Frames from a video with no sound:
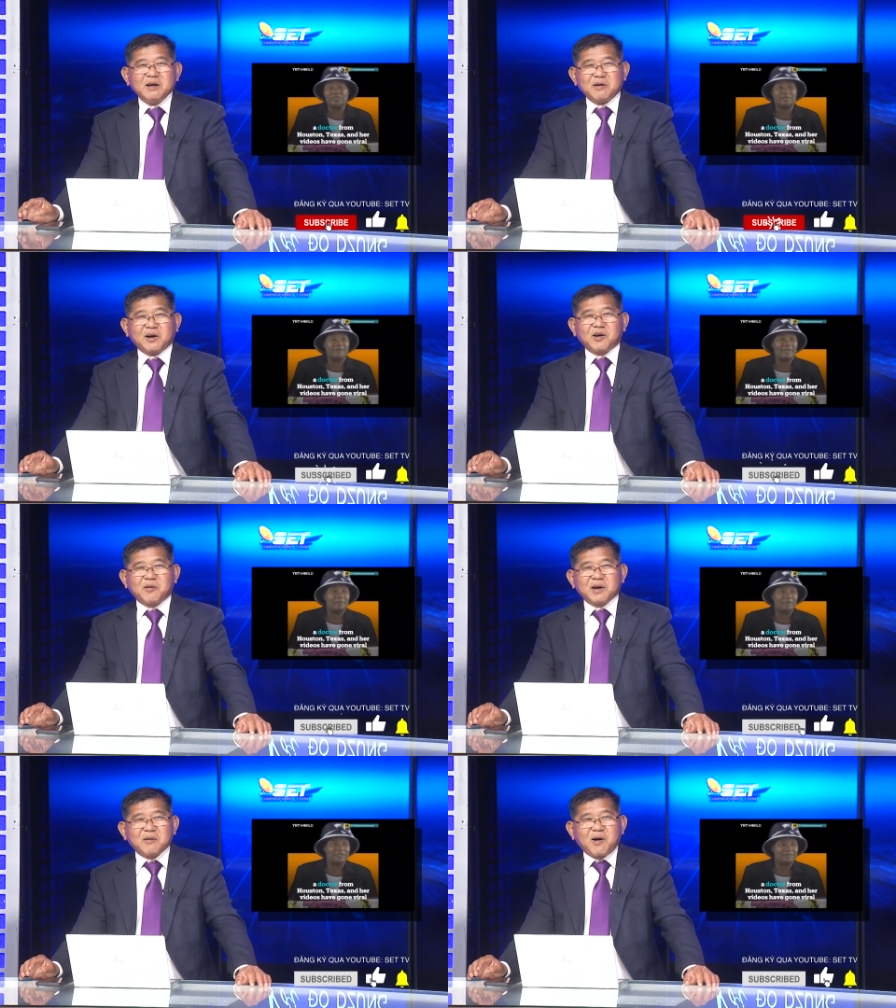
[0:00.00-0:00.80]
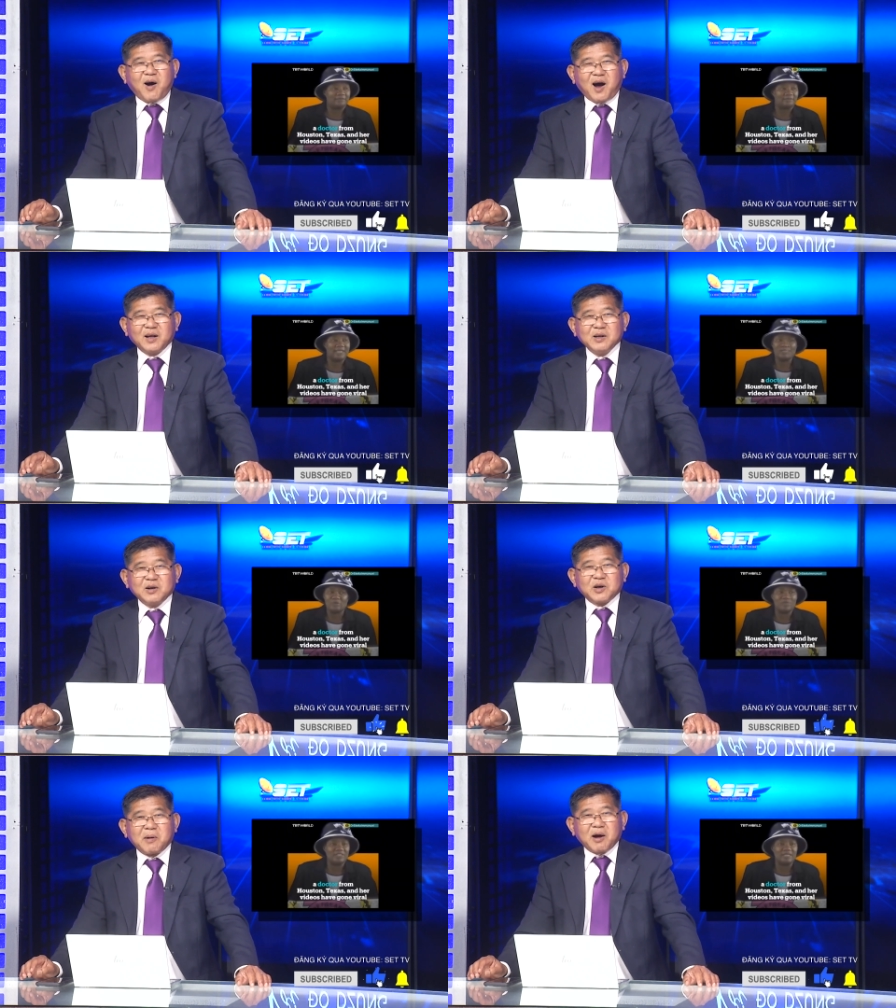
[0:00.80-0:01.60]
Bà nói có mấy cái bò.
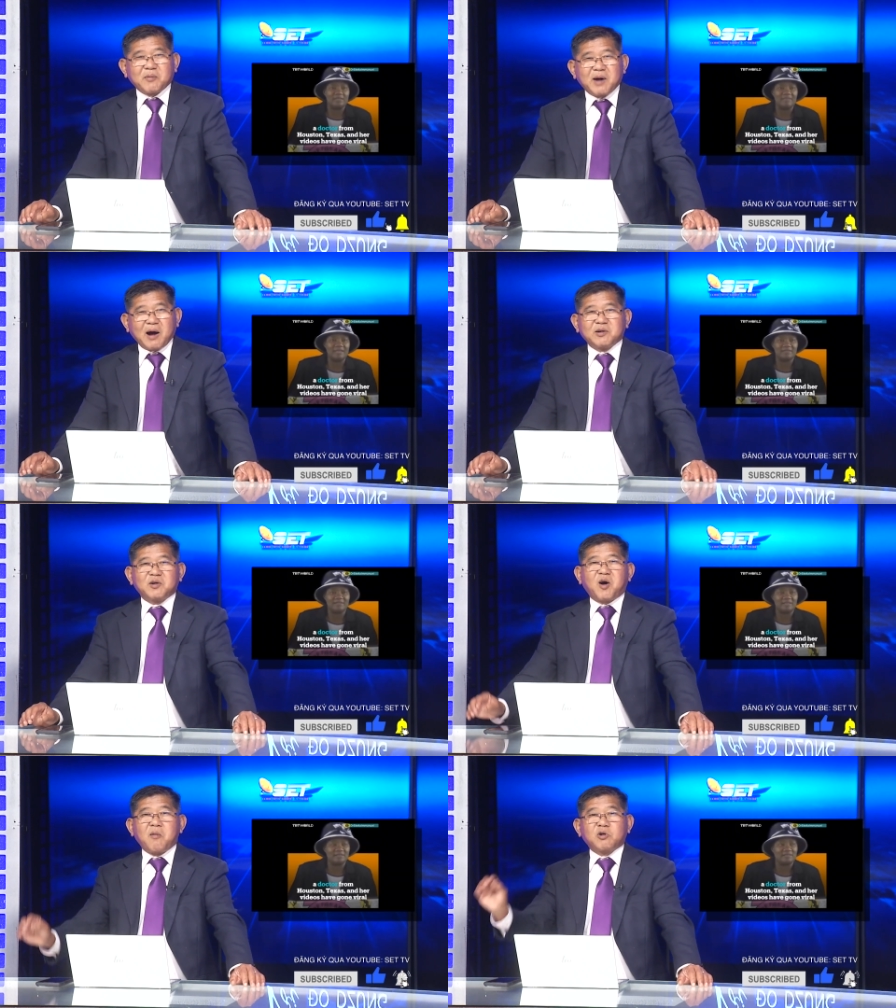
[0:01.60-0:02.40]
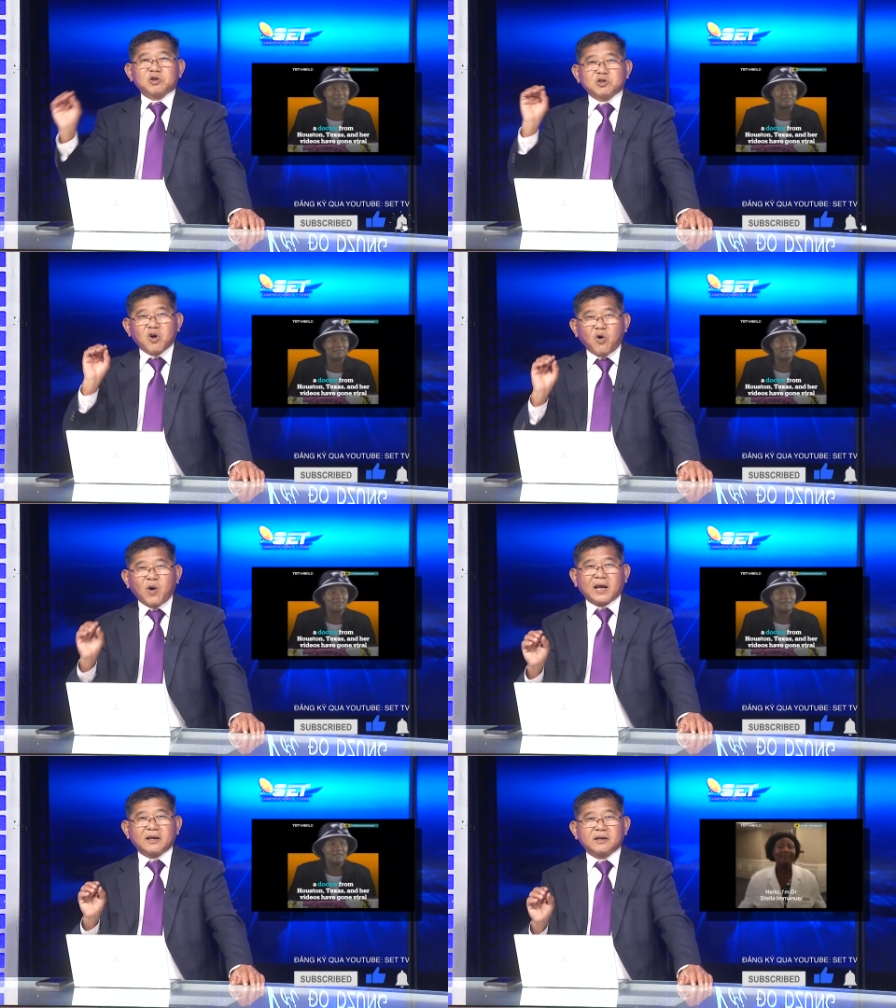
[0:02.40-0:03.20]
Rồi bà còn bảo nó có một số
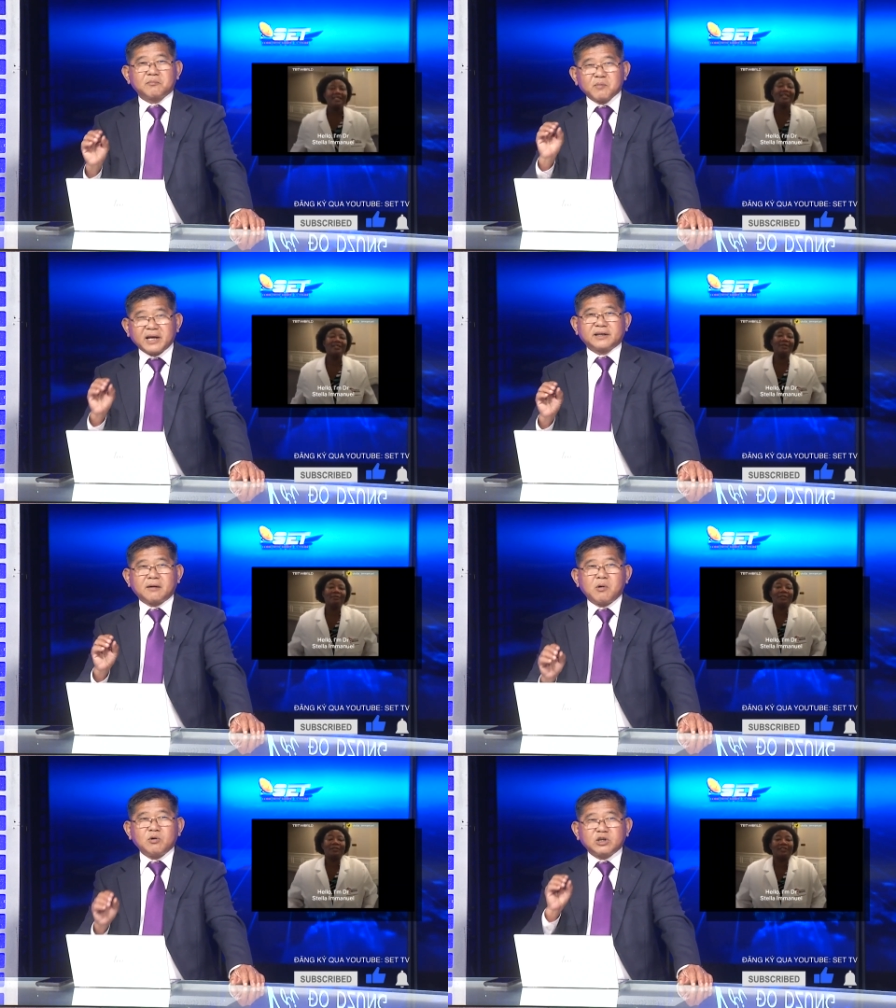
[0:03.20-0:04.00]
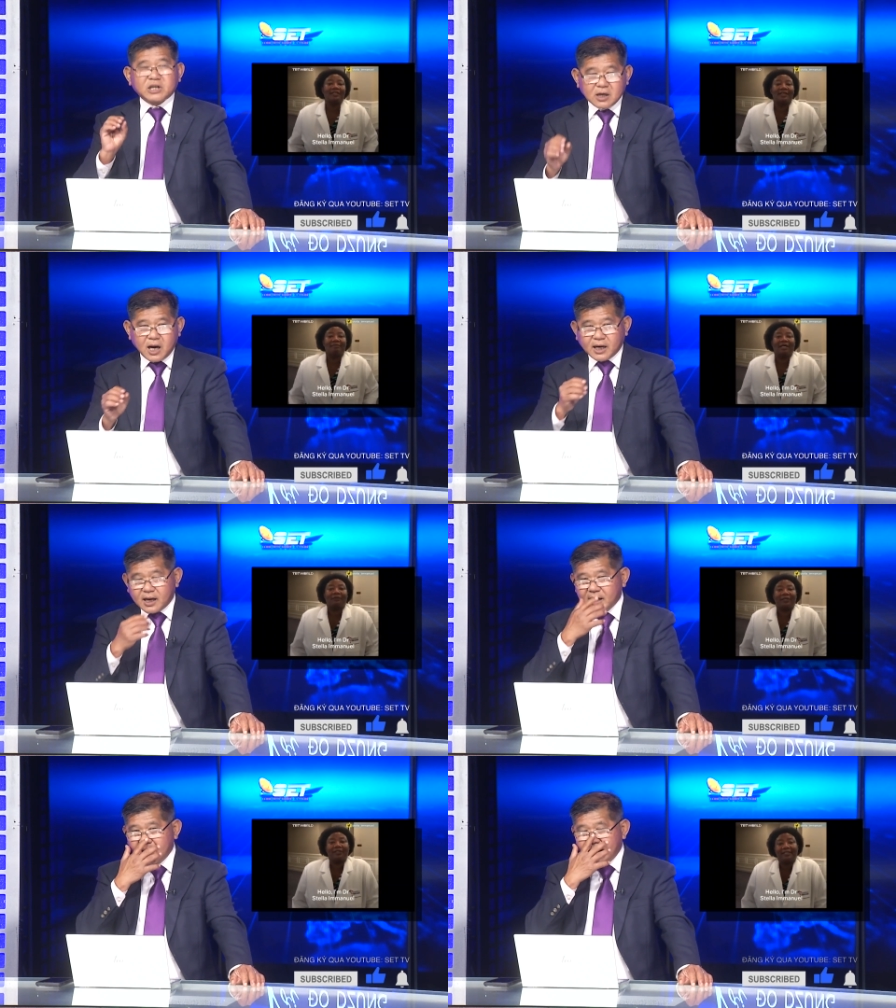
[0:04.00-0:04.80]
loại bệnh nó muốn chữa đó
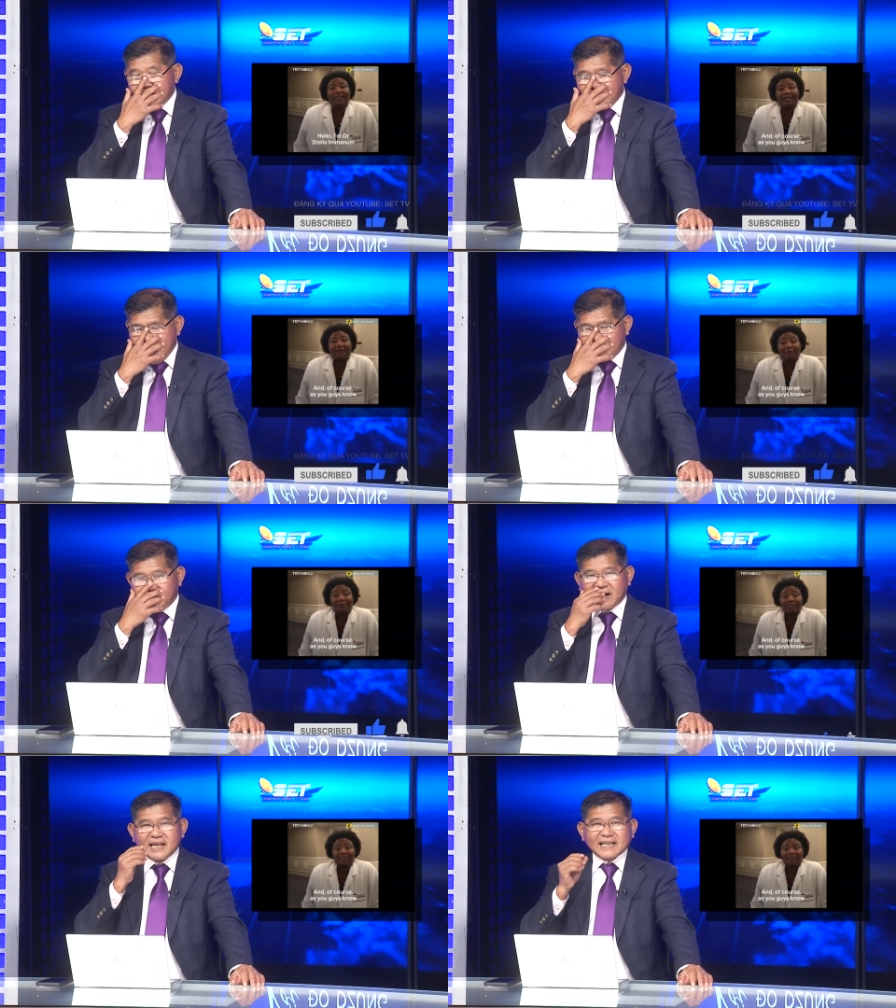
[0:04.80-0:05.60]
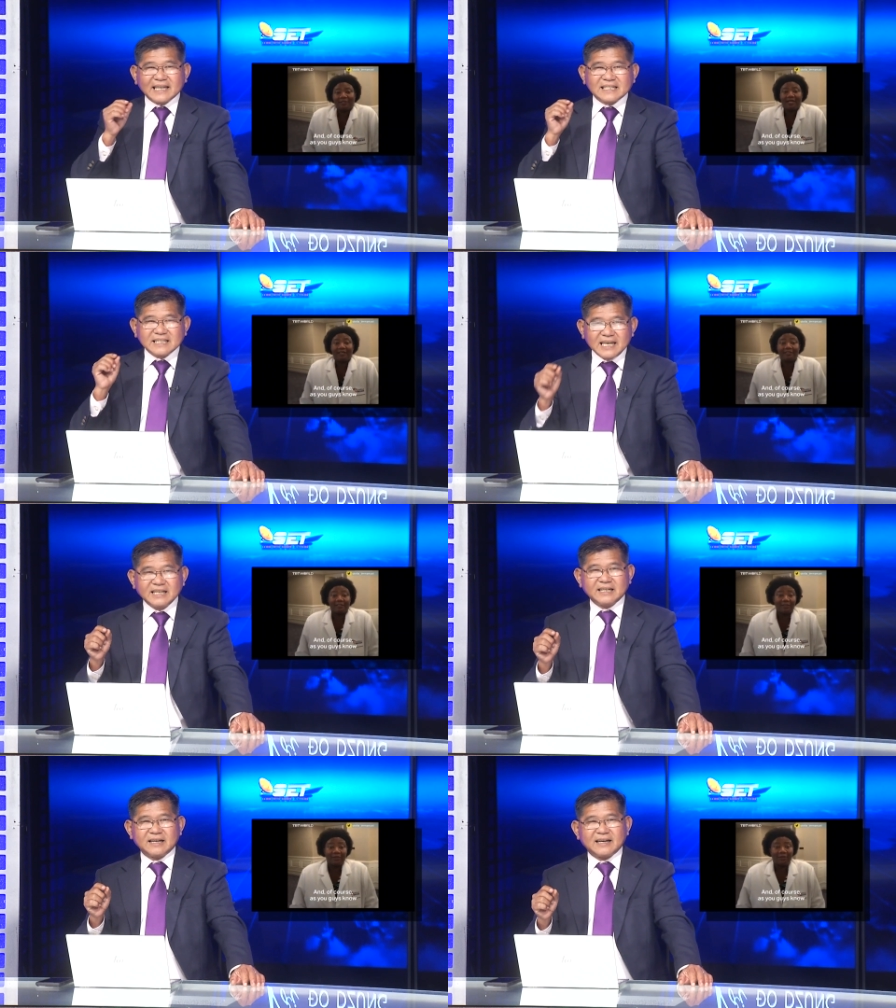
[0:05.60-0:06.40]
là phải lấy cái gene,